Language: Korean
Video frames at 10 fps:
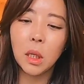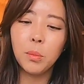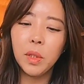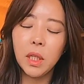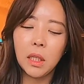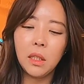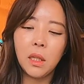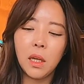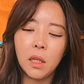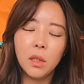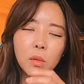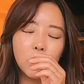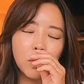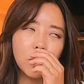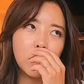장비는 아닌데
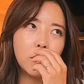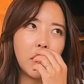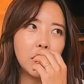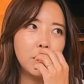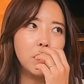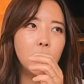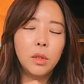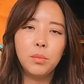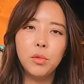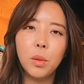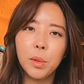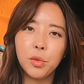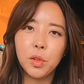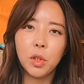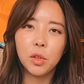이것도 많은 분들이 물어봐
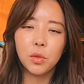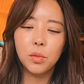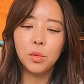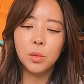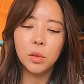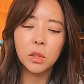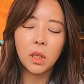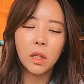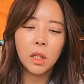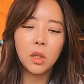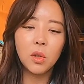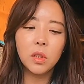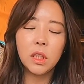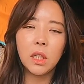주셔가지고 이거는